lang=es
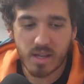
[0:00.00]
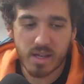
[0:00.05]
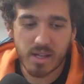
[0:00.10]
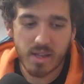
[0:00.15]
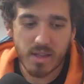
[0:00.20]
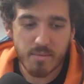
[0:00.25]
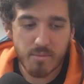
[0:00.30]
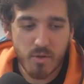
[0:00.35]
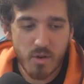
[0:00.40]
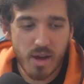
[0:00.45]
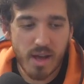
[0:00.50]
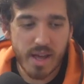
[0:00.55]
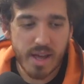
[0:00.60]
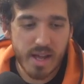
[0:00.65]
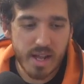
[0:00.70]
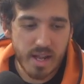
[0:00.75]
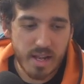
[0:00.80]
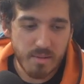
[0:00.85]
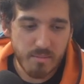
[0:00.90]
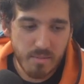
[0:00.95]
Que tenemos
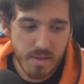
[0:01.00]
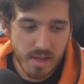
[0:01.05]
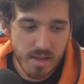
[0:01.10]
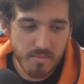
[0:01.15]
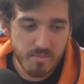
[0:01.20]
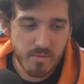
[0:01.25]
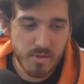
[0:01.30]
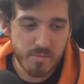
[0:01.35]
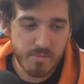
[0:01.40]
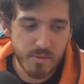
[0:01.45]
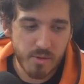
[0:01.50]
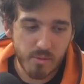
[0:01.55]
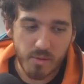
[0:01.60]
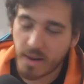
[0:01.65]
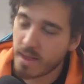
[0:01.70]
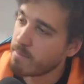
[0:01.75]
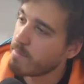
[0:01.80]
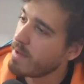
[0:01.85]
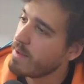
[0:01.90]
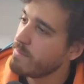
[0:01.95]
el mismo
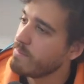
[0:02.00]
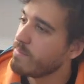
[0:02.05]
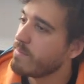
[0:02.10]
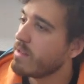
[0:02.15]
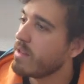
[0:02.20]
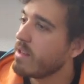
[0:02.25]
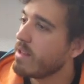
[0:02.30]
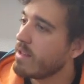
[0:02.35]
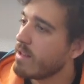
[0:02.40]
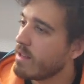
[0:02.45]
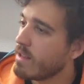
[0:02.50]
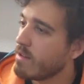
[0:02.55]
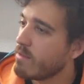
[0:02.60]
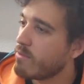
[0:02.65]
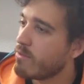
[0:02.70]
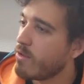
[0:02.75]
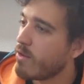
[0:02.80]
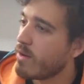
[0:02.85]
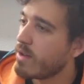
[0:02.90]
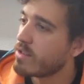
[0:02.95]
problema.
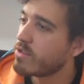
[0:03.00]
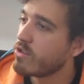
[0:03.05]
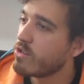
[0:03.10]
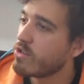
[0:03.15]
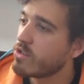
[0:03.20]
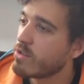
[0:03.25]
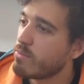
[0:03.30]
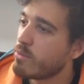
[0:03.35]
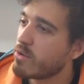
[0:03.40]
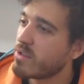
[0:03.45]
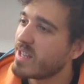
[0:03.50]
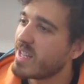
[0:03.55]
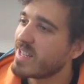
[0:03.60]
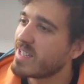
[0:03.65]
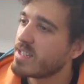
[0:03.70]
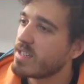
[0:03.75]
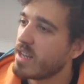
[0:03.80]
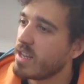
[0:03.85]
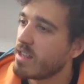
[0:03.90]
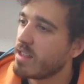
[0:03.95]
Float solo soporta
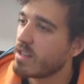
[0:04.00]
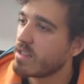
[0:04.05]
6